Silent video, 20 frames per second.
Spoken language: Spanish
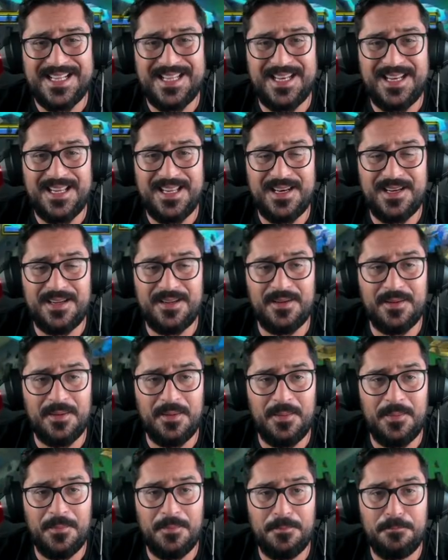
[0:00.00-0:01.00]
tener
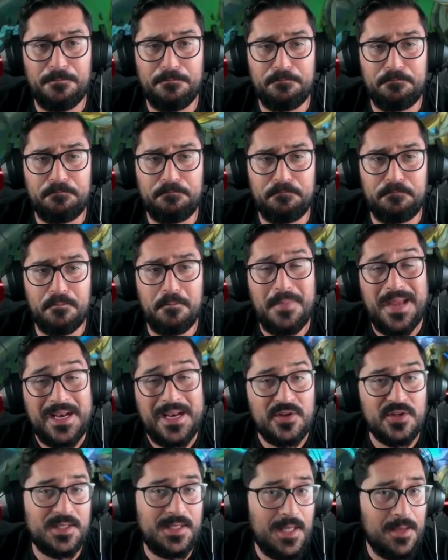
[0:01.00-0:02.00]
mm,
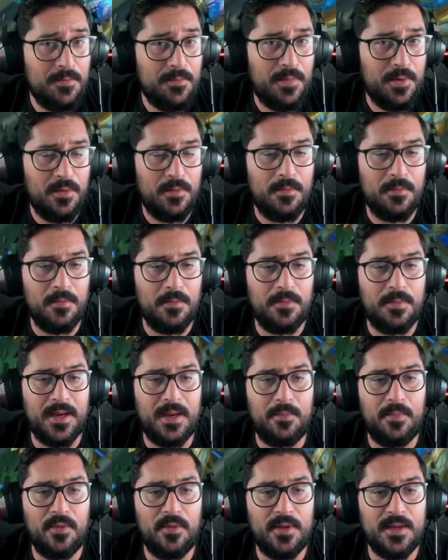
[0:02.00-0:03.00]
menos tiempo
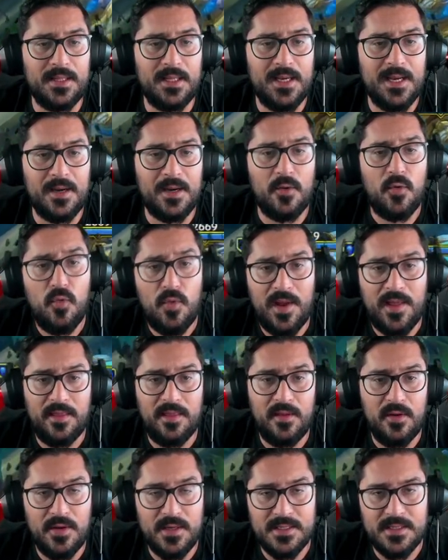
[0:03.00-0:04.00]
para poder tirar
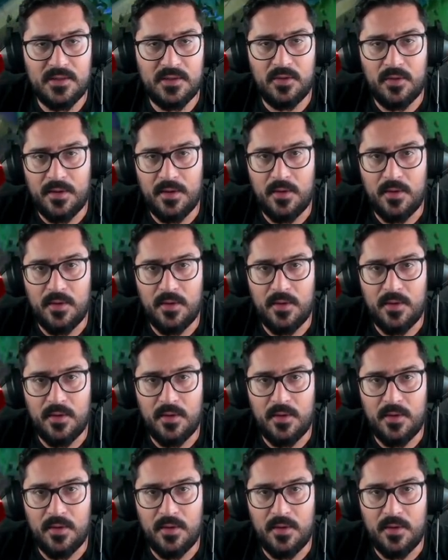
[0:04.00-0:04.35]
curaciones con